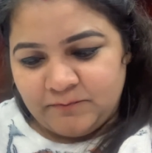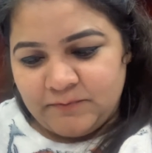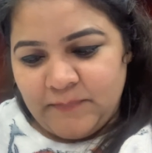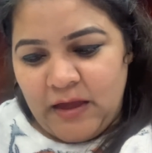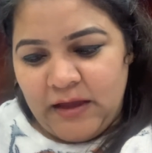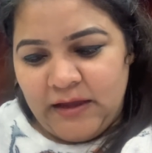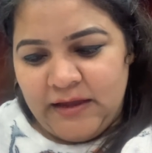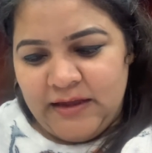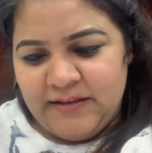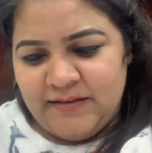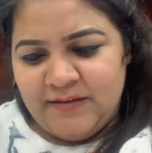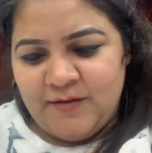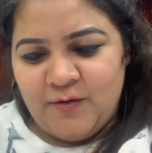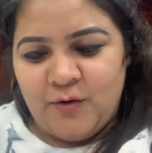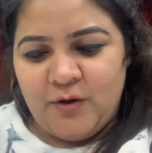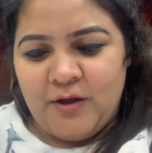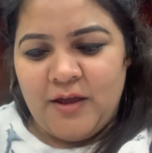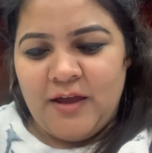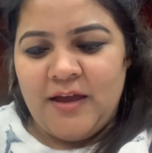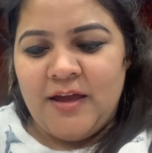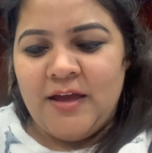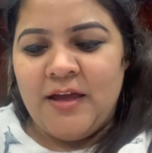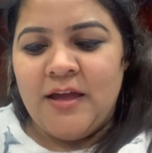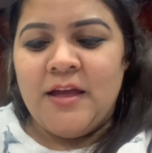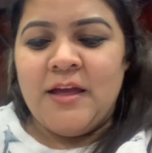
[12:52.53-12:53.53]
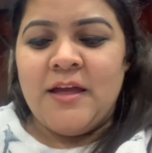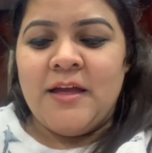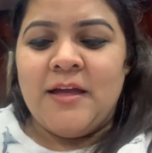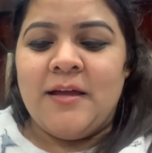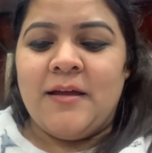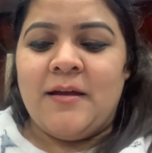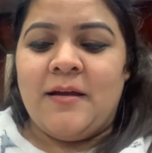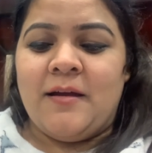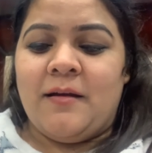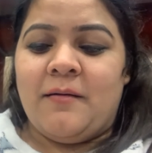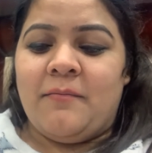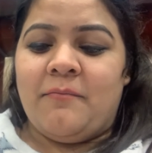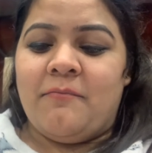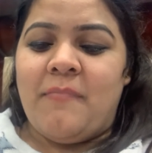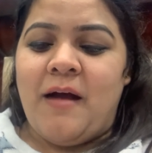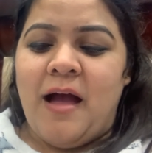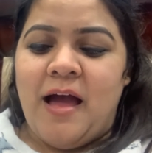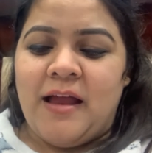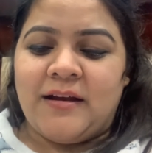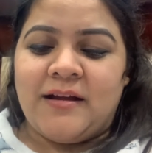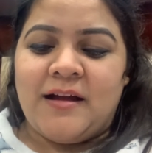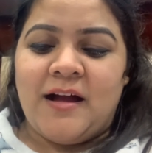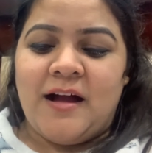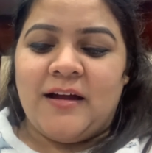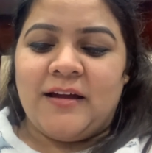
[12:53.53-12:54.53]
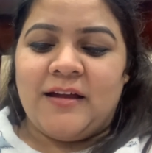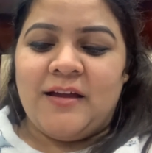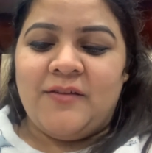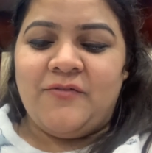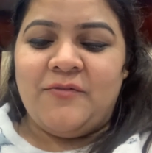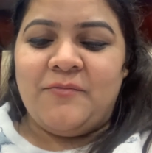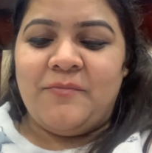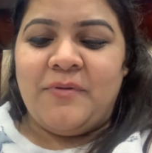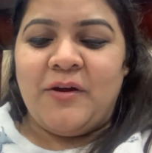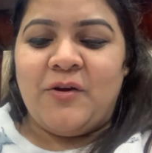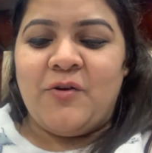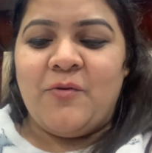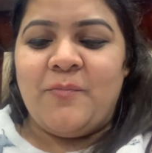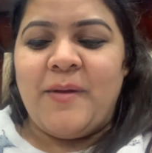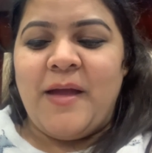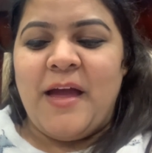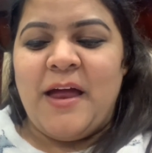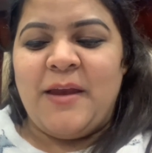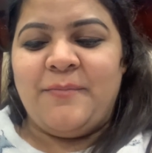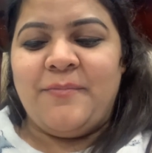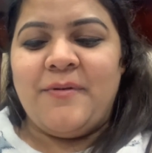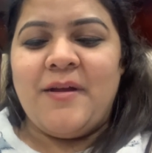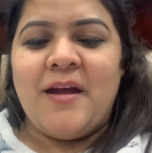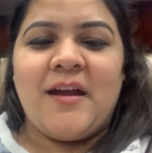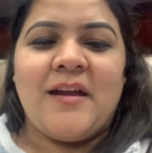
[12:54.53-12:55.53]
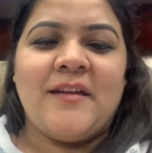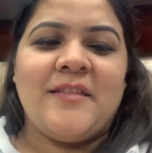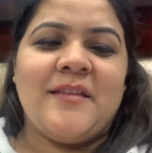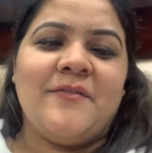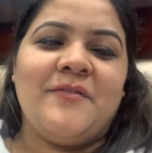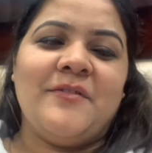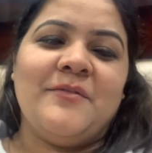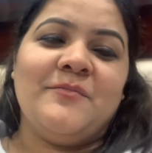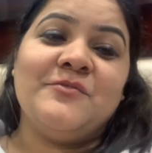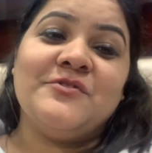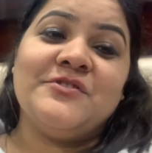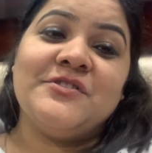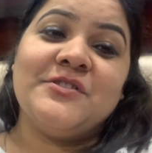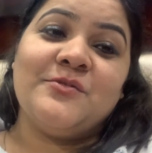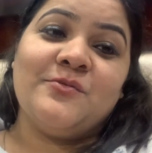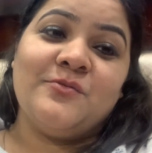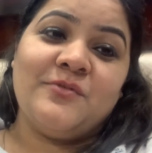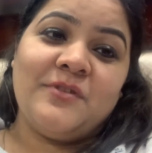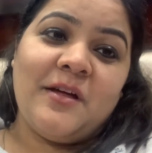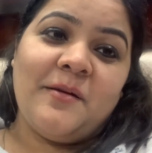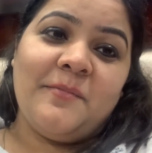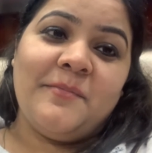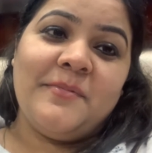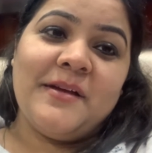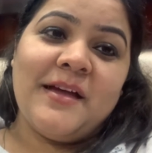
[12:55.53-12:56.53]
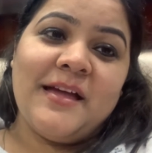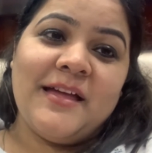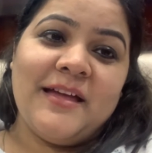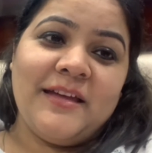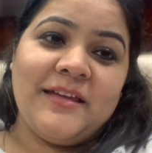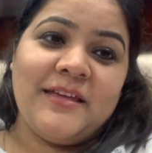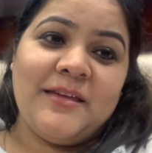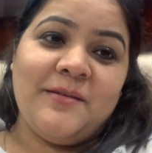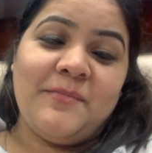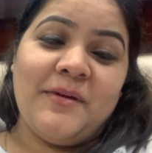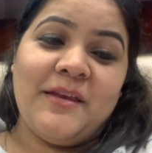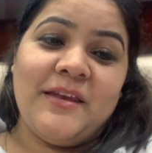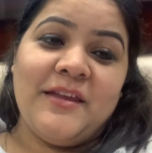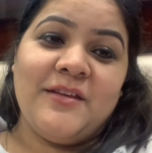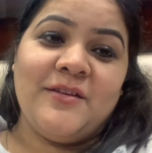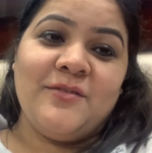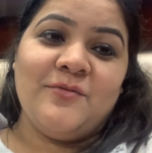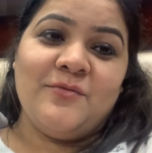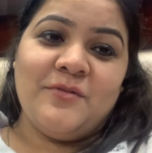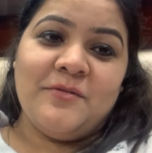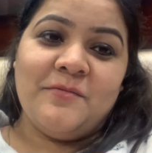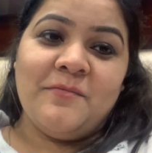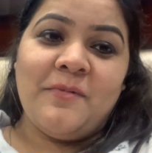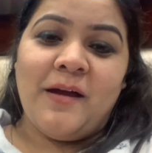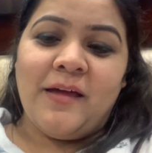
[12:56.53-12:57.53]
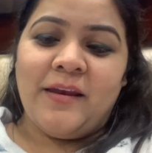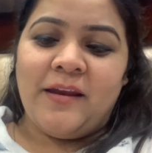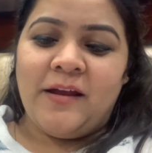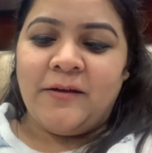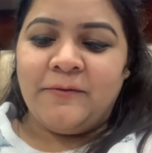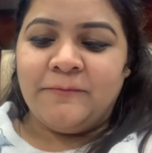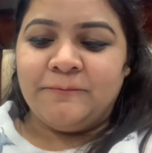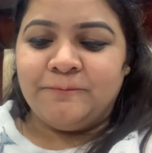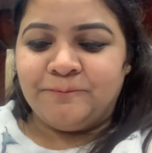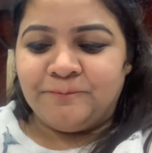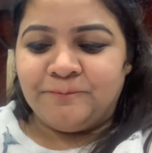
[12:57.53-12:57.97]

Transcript: बाकी इट्स ओके मार खा के फिर मेरे को प्यार भी आ गया था फिर मुझे रोना भी आया कि मैंने क्यों ही मारा